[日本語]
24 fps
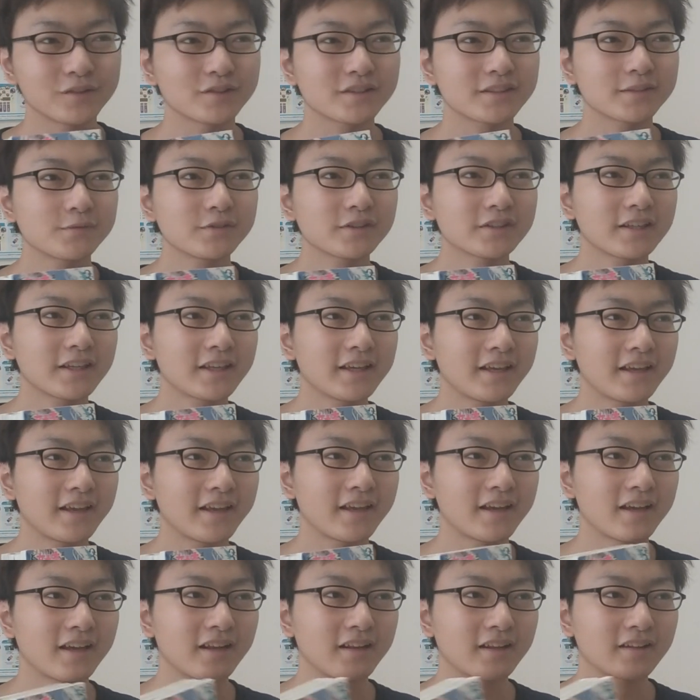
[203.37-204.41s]
自分
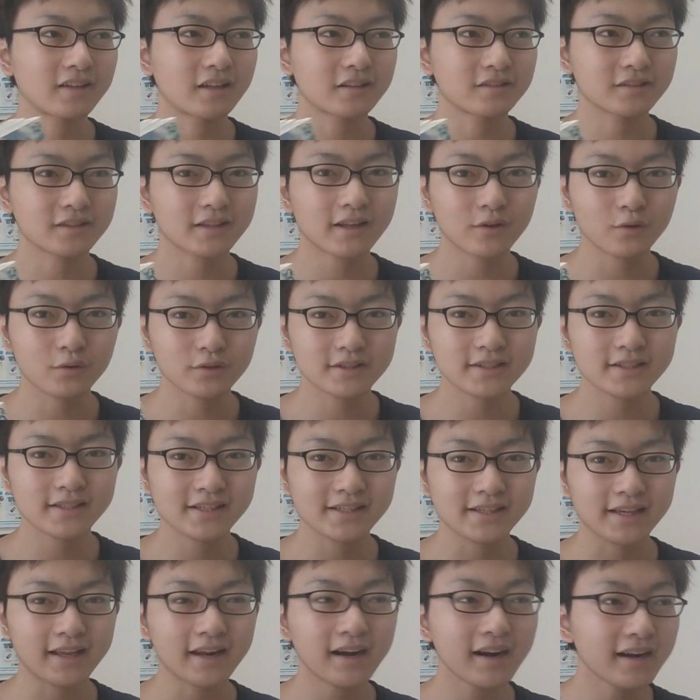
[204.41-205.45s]
に、なんですか、知
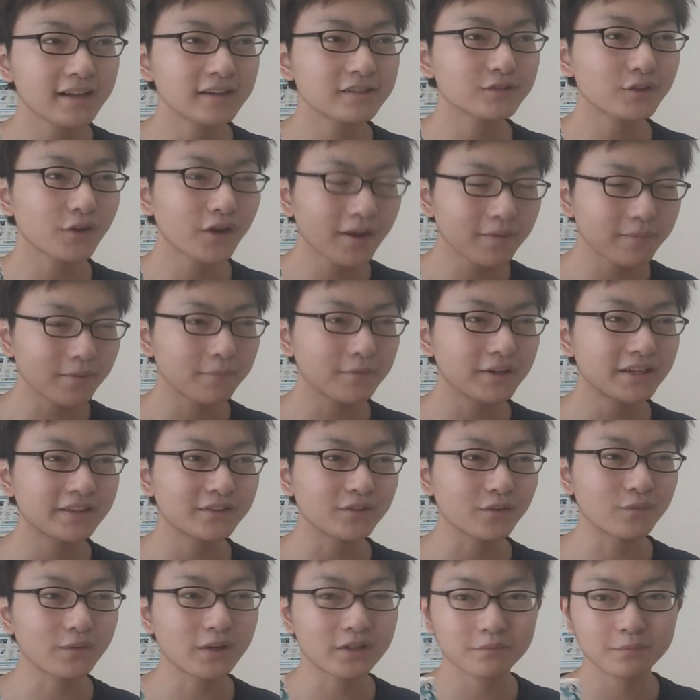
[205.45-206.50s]
識を得られるとか、
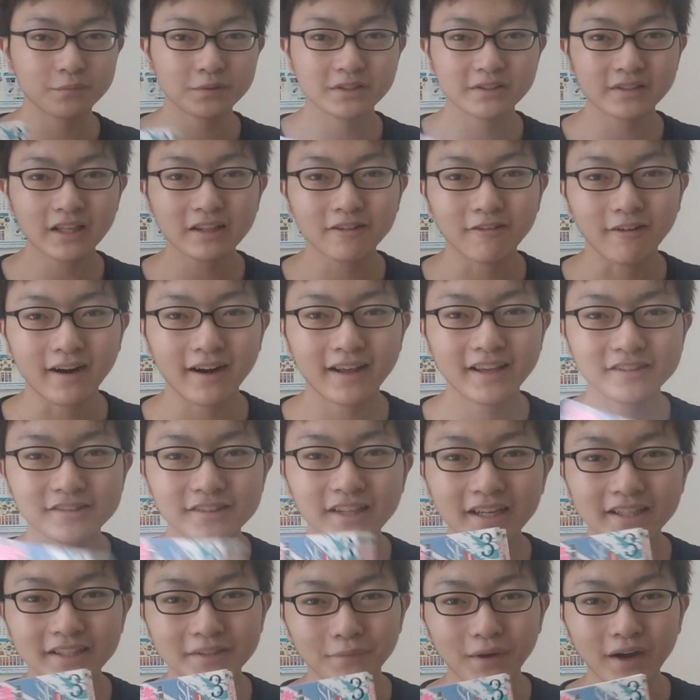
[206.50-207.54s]
メリット、別にただ笑える
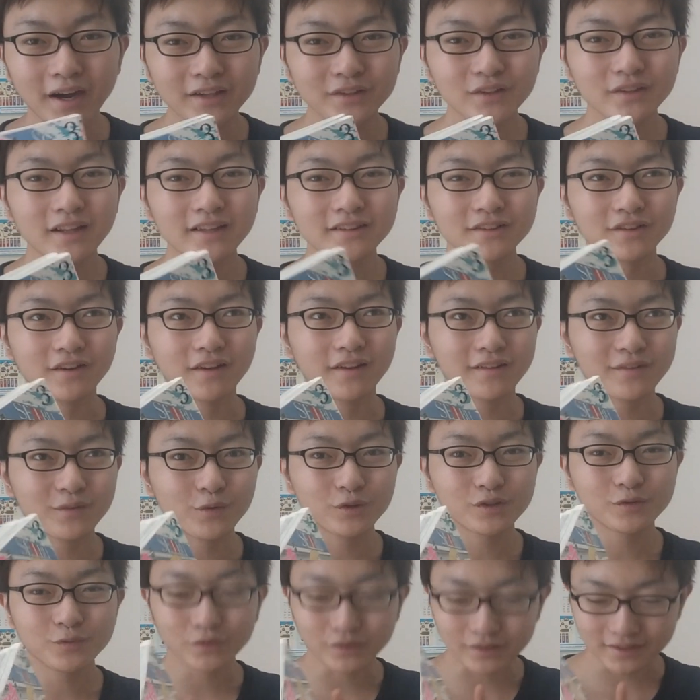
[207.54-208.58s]
だけで漫画なんていうのはね、
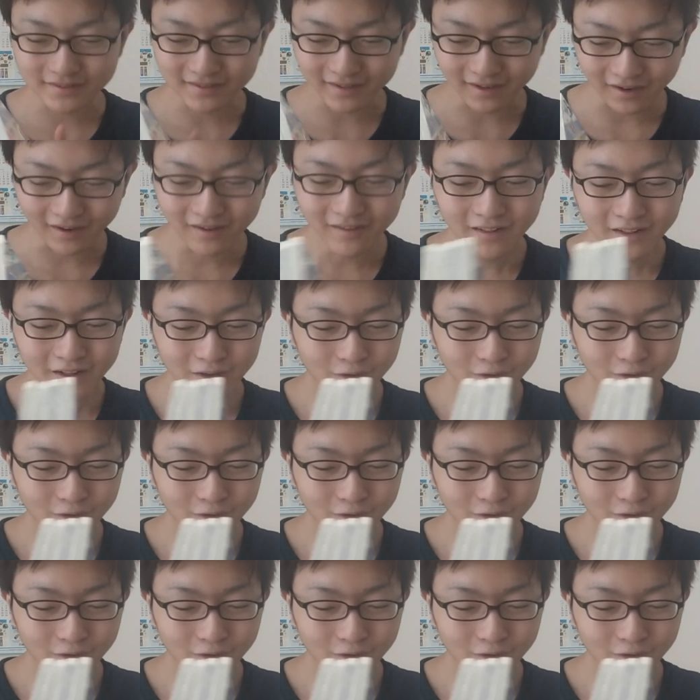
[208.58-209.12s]
そういうもんですから、